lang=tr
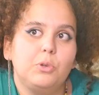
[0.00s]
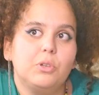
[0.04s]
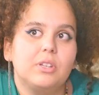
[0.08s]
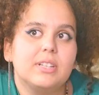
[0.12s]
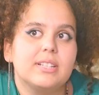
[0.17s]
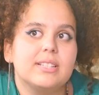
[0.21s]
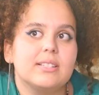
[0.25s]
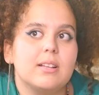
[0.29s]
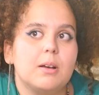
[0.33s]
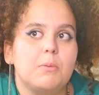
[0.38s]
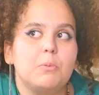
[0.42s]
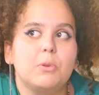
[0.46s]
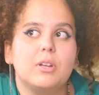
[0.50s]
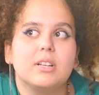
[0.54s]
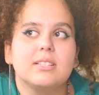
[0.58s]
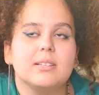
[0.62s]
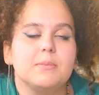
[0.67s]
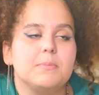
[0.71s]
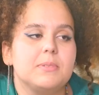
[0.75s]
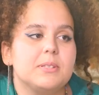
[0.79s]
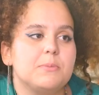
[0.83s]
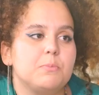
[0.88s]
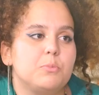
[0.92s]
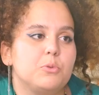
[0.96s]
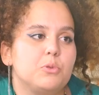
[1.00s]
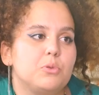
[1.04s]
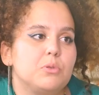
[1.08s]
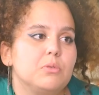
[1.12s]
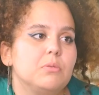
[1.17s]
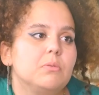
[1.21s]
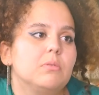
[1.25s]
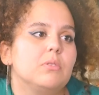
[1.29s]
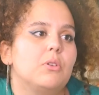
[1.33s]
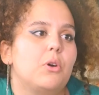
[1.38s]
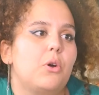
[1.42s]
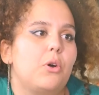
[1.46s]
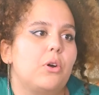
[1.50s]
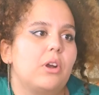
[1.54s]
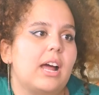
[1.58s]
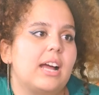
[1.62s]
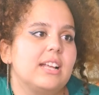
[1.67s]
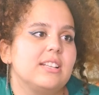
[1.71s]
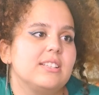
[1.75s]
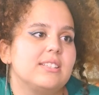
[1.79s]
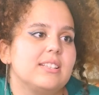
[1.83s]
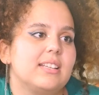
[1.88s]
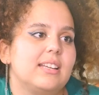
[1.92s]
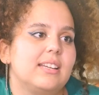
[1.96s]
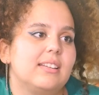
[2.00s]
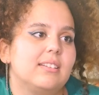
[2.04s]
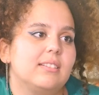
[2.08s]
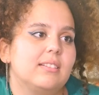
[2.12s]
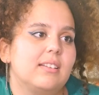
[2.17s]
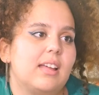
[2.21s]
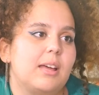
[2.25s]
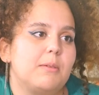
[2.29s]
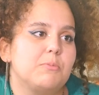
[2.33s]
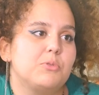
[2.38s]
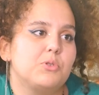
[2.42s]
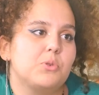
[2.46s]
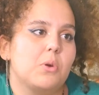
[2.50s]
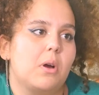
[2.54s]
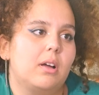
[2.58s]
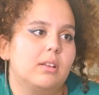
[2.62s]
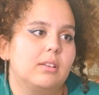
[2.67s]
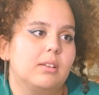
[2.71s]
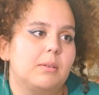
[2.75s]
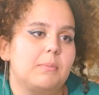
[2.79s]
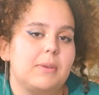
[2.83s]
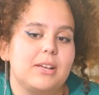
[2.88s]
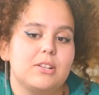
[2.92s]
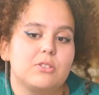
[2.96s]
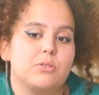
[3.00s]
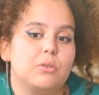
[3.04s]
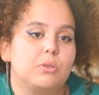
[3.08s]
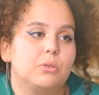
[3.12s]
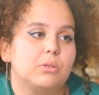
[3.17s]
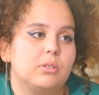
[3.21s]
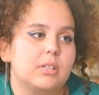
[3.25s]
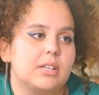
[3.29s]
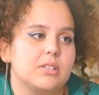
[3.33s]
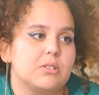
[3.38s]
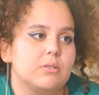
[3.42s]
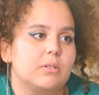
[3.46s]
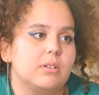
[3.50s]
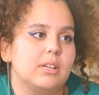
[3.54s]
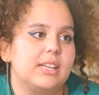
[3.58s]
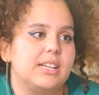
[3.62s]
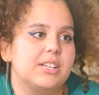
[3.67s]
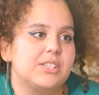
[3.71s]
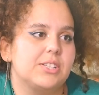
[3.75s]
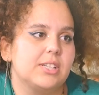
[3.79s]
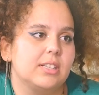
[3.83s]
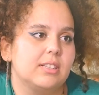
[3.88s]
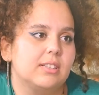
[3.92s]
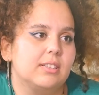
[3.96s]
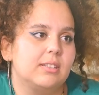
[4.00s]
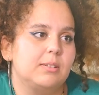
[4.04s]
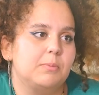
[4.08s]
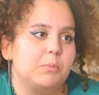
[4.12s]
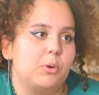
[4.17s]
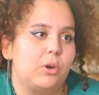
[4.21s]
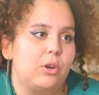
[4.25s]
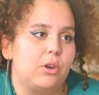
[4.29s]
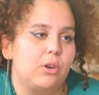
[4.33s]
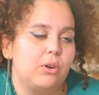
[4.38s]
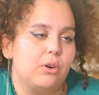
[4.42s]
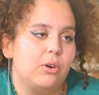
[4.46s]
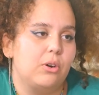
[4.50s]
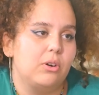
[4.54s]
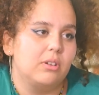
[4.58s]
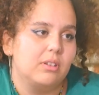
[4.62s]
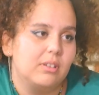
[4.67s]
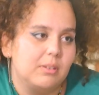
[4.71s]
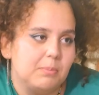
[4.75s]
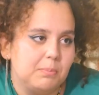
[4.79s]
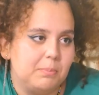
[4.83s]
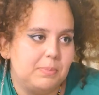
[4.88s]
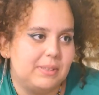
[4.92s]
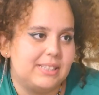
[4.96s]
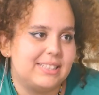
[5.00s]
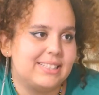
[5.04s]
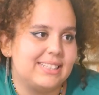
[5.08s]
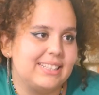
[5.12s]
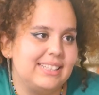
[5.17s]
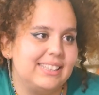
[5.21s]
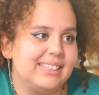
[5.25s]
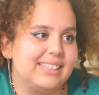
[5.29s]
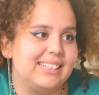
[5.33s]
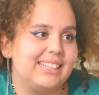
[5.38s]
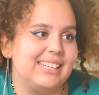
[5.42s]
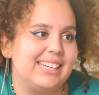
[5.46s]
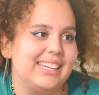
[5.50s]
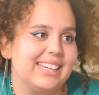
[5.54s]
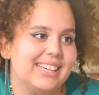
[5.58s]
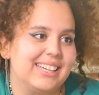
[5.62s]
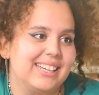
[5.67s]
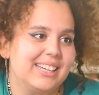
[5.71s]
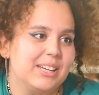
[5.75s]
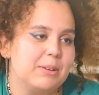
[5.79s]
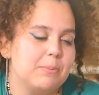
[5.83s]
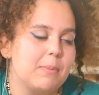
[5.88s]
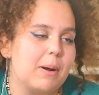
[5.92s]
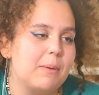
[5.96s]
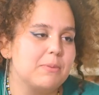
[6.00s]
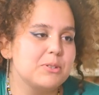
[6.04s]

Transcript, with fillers: Büyük İstanbul aslında biz bütün öğrencilerin hem şu anda mezun olduktan sonra da yaşadığı böyle o bitkinliği.